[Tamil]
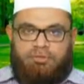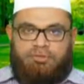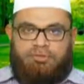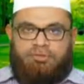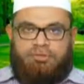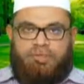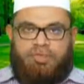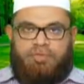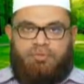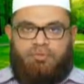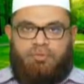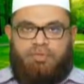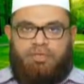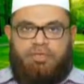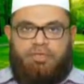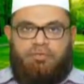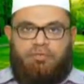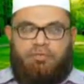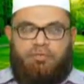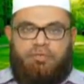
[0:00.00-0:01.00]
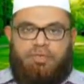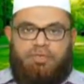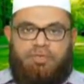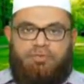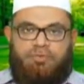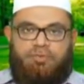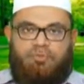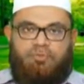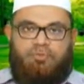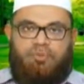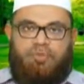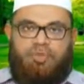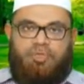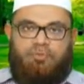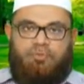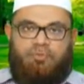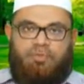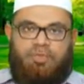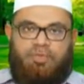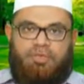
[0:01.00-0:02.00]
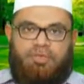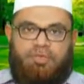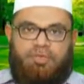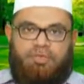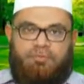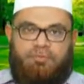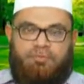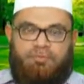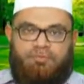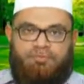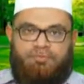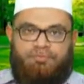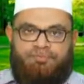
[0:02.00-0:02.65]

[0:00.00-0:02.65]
அஸ்லாம் வலைக்கம் வரமத்துல்லாஹி வபரகாத்து